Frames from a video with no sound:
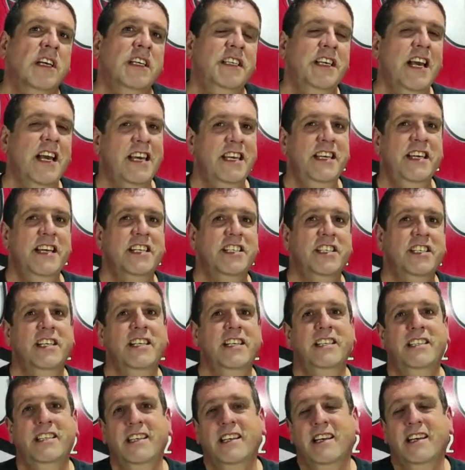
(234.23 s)
E aí a
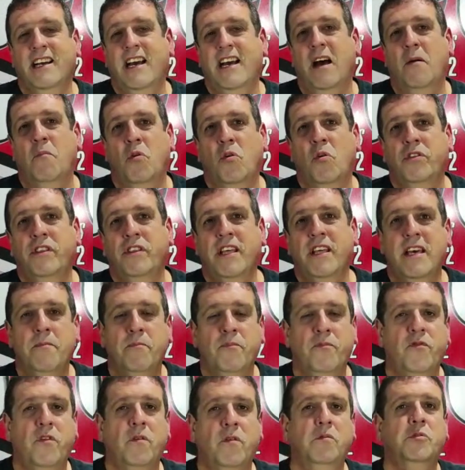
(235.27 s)
gente acabou o
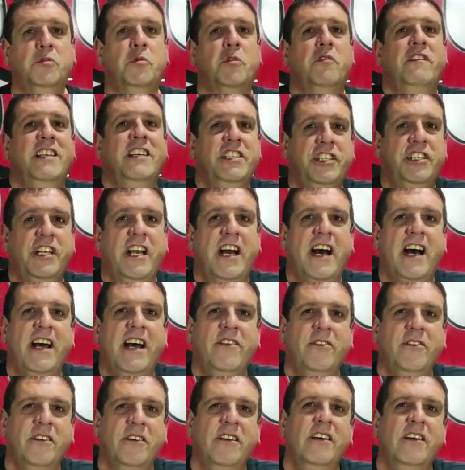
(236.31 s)
tempo, fomos pro
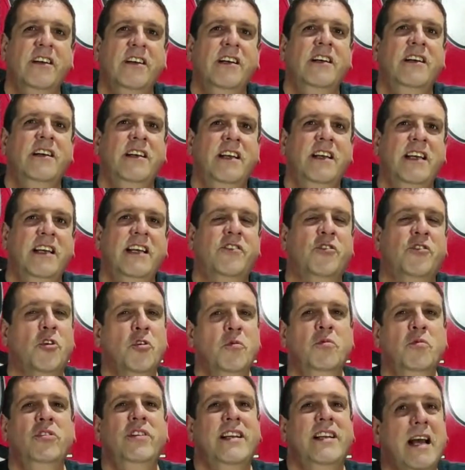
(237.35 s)
vestiário, é,
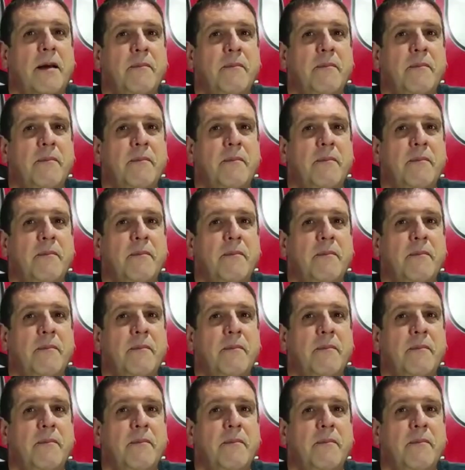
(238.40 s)
todo mundo de